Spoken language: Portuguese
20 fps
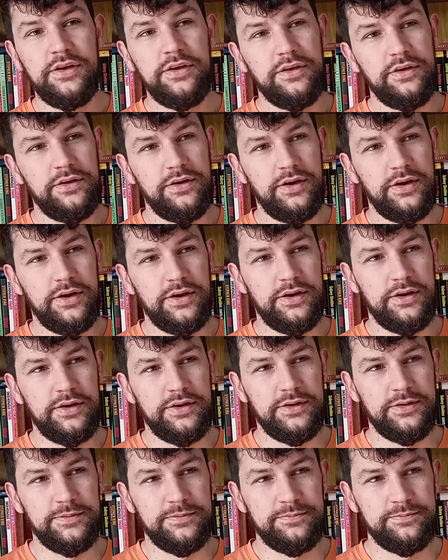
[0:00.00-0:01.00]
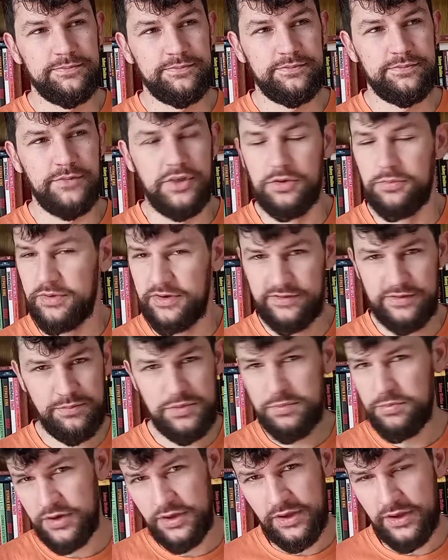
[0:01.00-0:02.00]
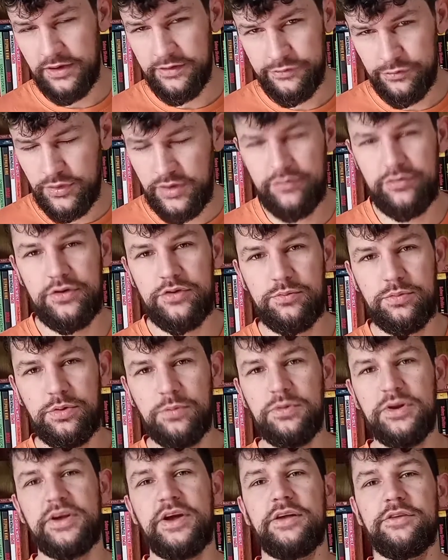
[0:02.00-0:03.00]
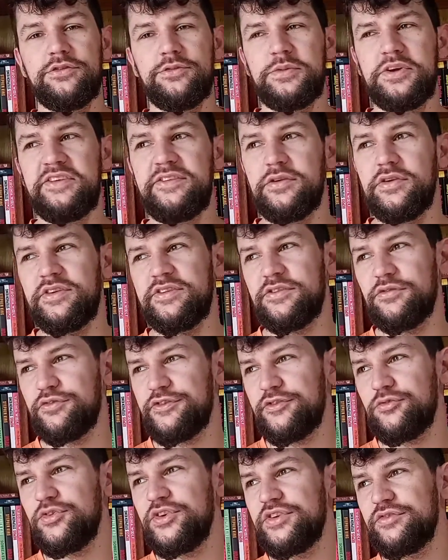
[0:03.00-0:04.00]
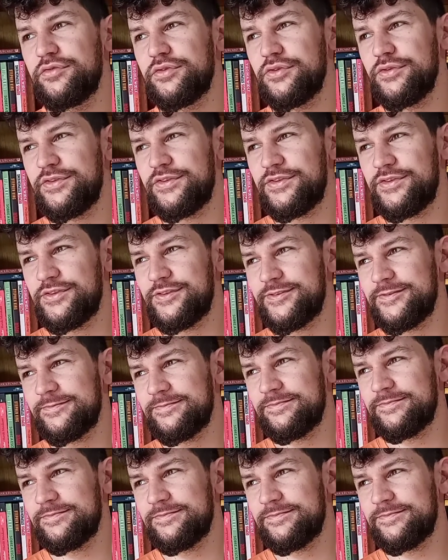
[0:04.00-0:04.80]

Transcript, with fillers: uh, eu percebi porque eles nunca foram publicados no Brasil. Eles não são livros.